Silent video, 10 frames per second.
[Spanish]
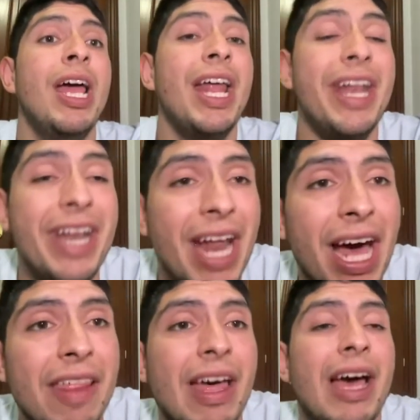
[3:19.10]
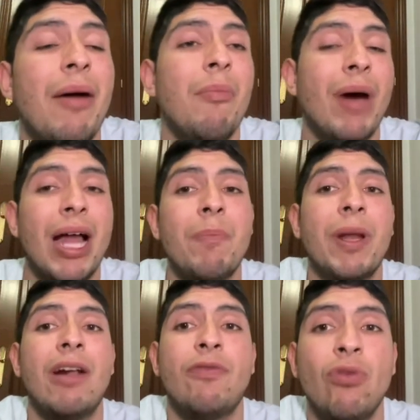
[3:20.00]
nada mal
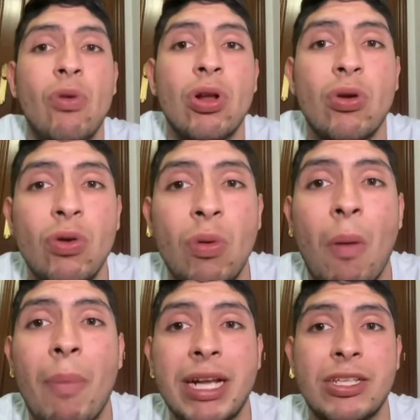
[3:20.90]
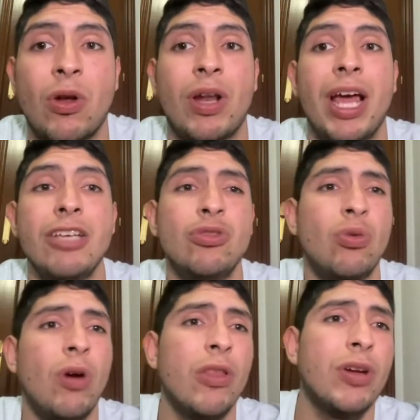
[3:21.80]
para el Fútbol Club Barcelona. Es un
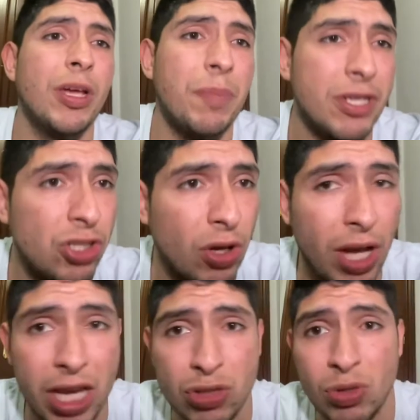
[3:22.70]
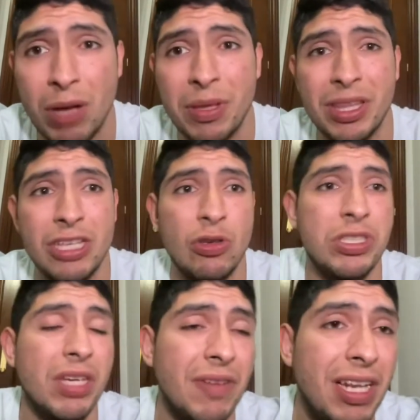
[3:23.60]
jugador que presiona, que seguramente eso
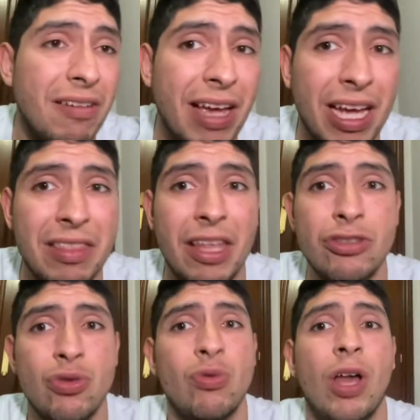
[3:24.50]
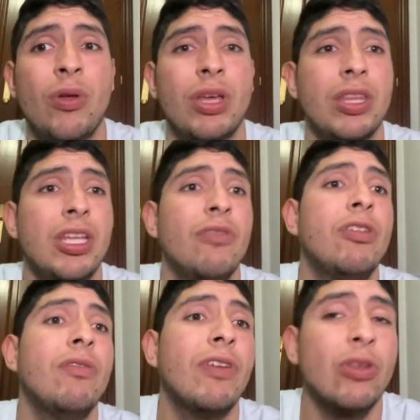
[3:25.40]
Xavi le va a encantar. Es un jugador que tiene
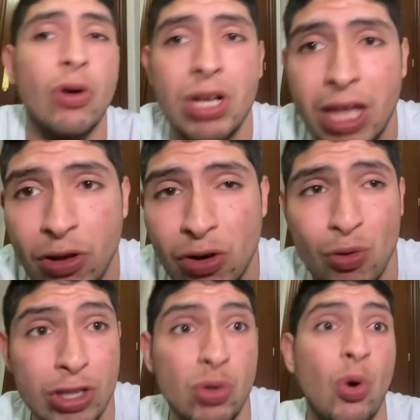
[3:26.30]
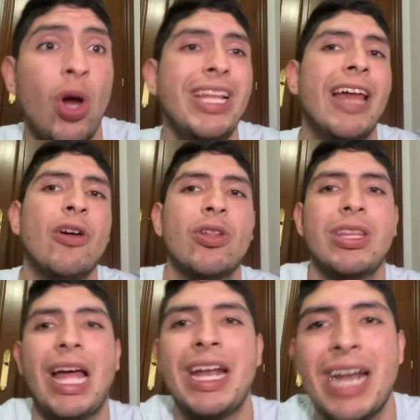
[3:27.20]
buen olfato goleador. No es un goleador
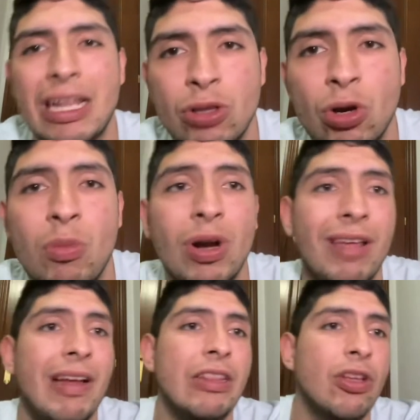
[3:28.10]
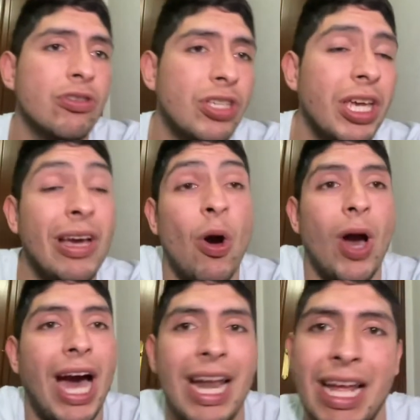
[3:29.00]
tan nato como Lewandowski o
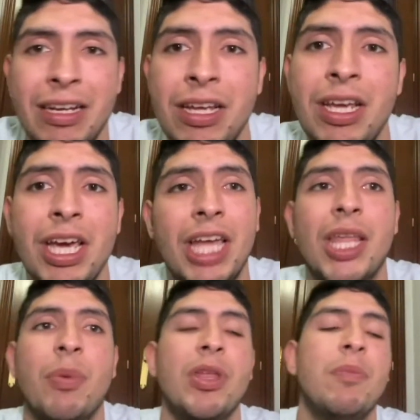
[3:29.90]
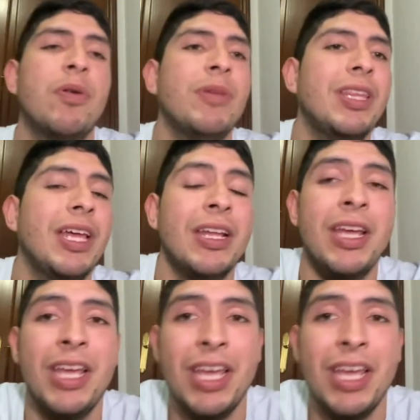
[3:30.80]
Haaland, que te pueden prometer